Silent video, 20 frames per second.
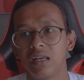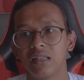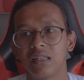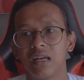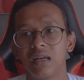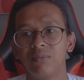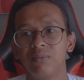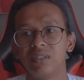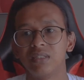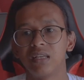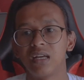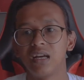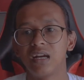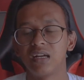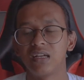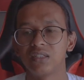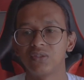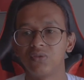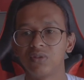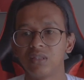kita bisa
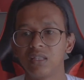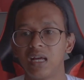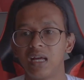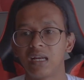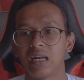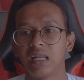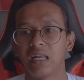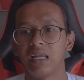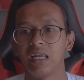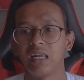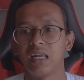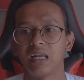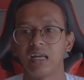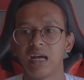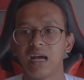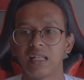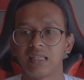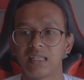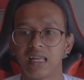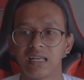ngesut dari
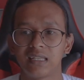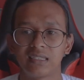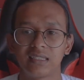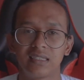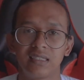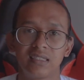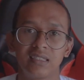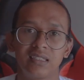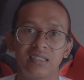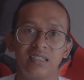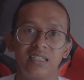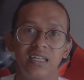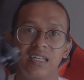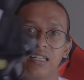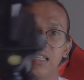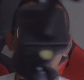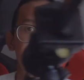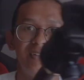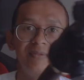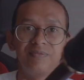atas
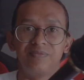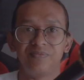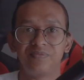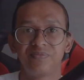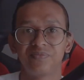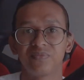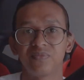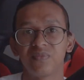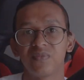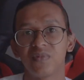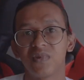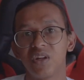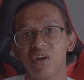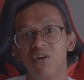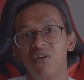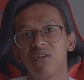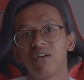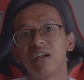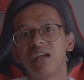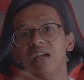jadinya
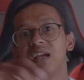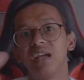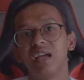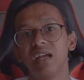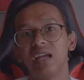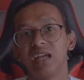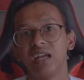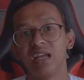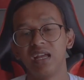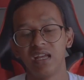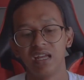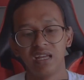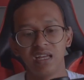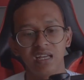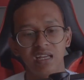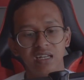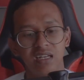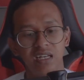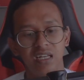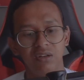oke
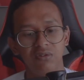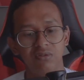ini